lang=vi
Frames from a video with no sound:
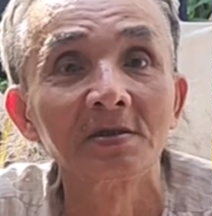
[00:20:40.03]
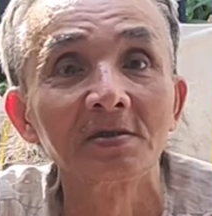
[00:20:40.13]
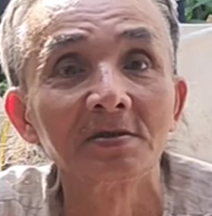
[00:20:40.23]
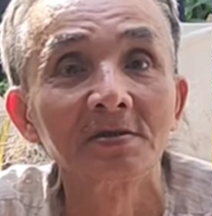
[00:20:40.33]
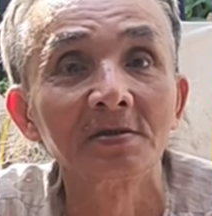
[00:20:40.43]

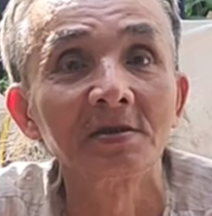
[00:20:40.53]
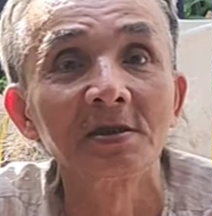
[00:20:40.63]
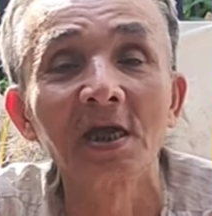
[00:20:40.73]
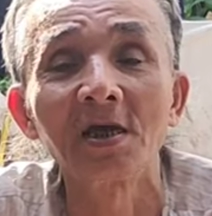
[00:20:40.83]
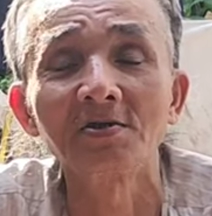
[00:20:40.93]
sao không cưới
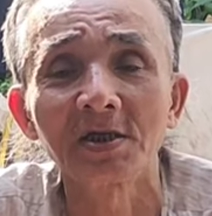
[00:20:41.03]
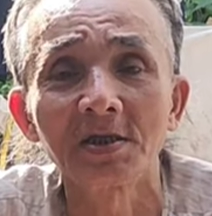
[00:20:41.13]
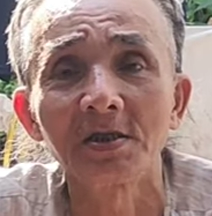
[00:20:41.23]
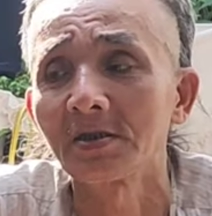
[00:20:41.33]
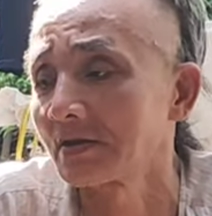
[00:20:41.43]
vợ cho này
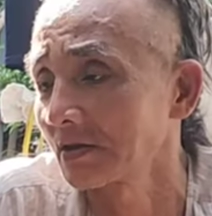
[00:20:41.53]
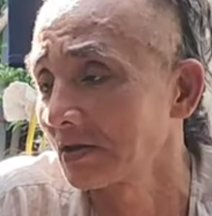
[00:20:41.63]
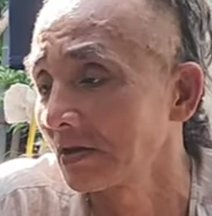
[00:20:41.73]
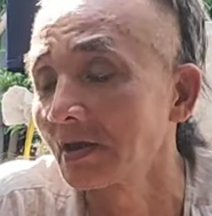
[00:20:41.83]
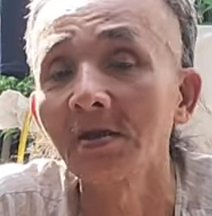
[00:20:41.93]
ờ,
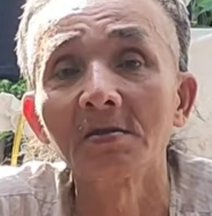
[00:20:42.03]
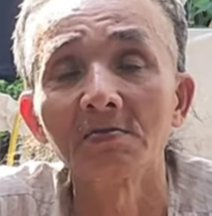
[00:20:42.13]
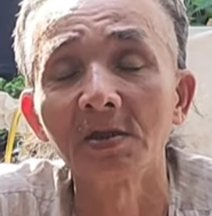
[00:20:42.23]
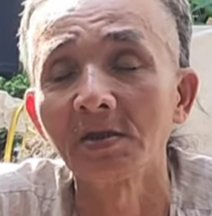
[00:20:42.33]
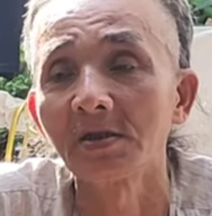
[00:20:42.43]

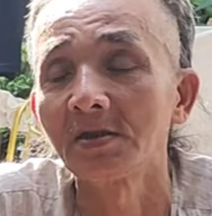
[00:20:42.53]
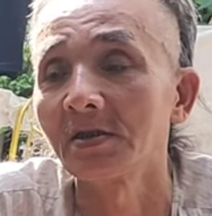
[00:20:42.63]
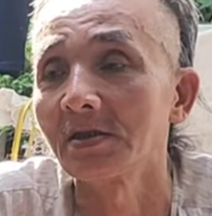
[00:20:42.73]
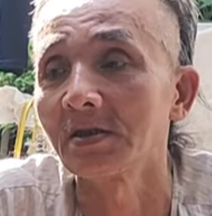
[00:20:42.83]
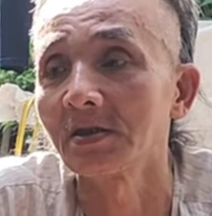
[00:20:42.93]
mình uh,